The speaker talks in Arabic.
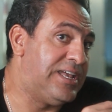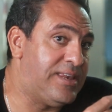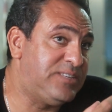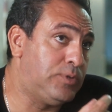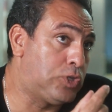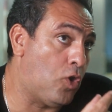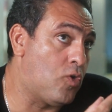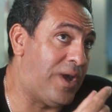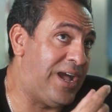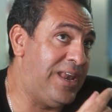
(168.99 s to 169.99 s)
الناس
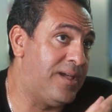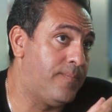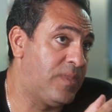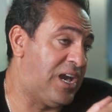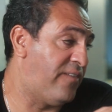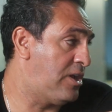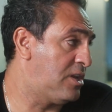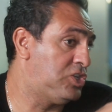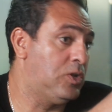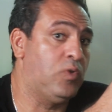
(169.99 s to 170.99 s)
بتحكم على على
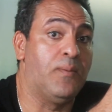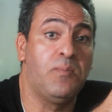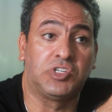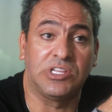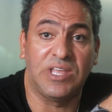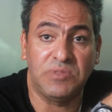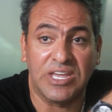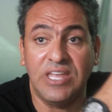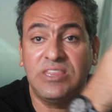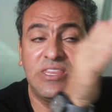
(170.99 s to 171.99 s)
فكره الشناوي عامل ماتشات
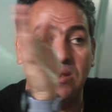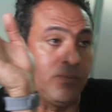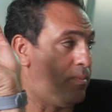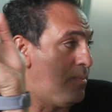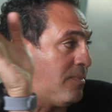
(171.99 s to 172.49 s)
جامده جدا